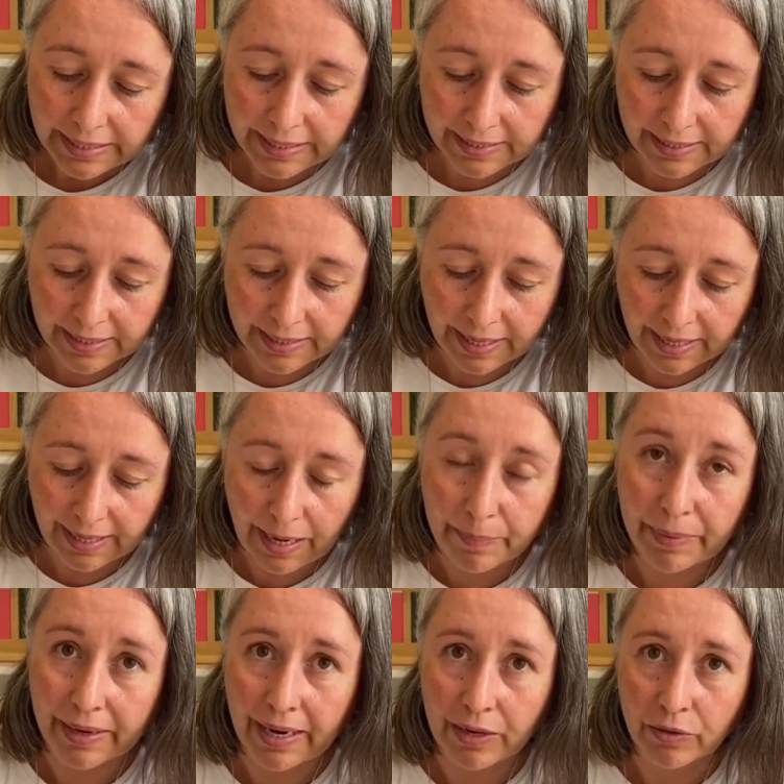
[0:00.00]
y a enseñar la
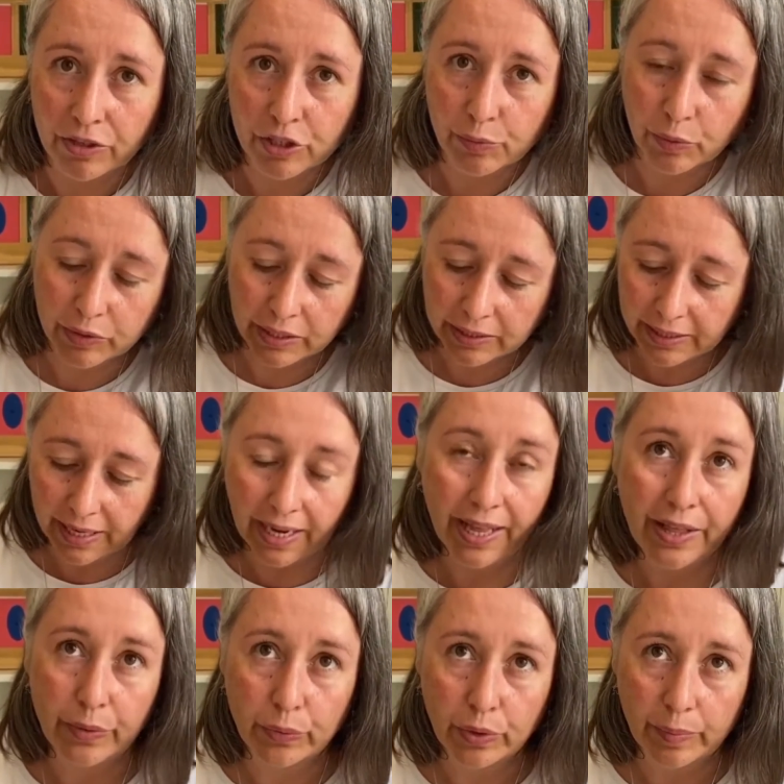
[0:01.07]
perla correspondiente a
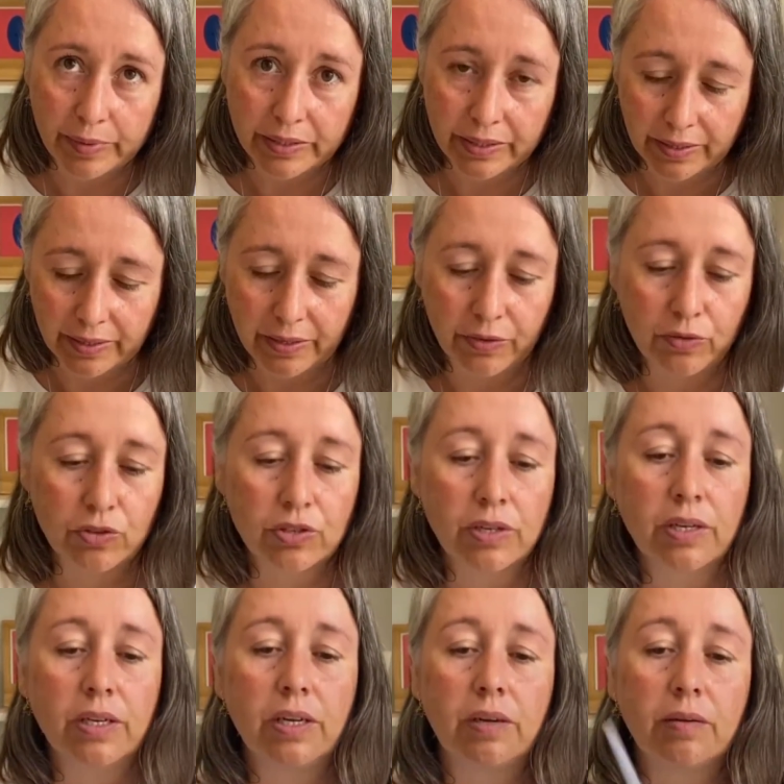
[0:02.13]
cada una mente de ellos.
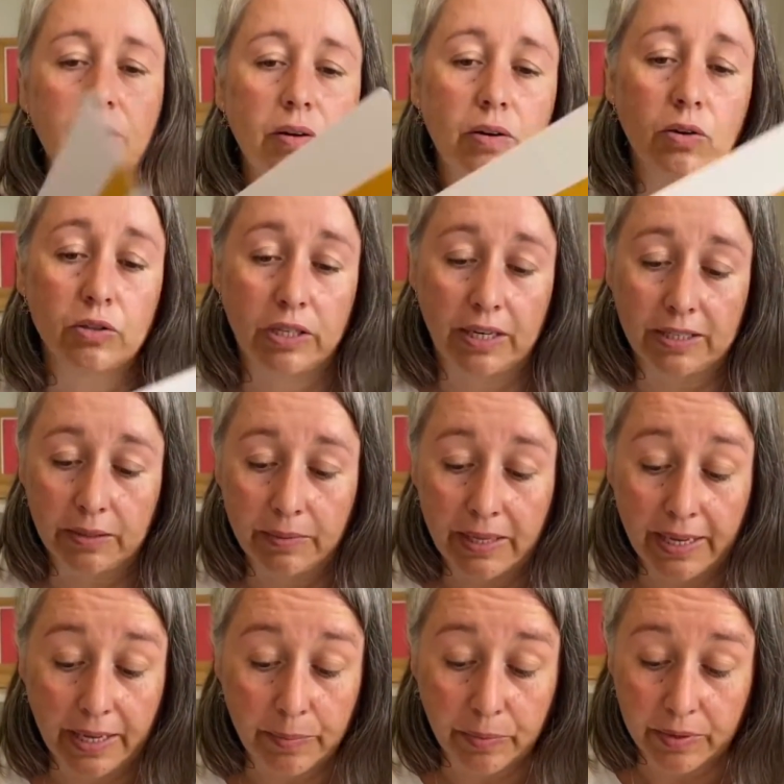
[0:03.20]
Otra
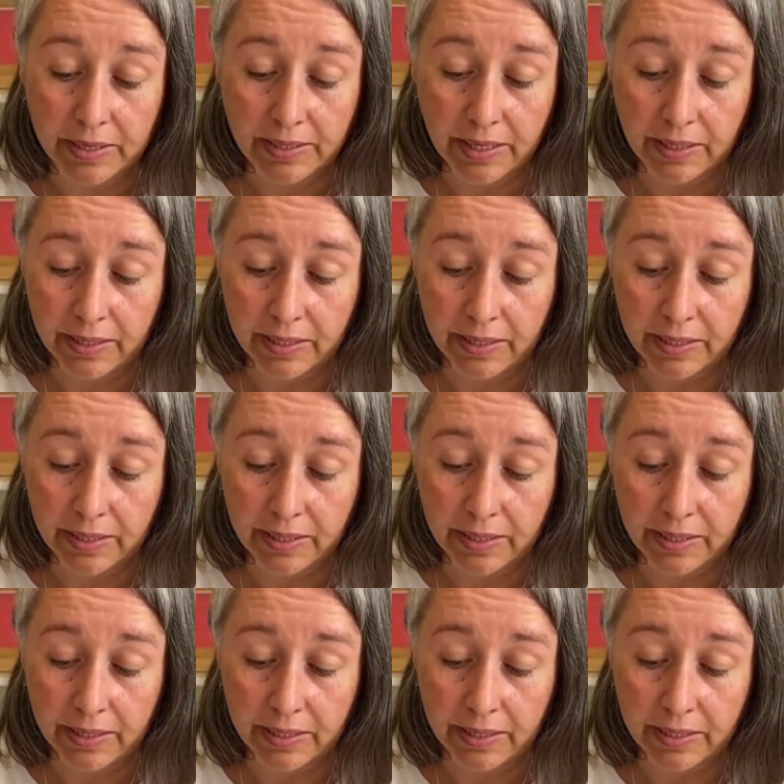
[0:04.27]
actividad que puedes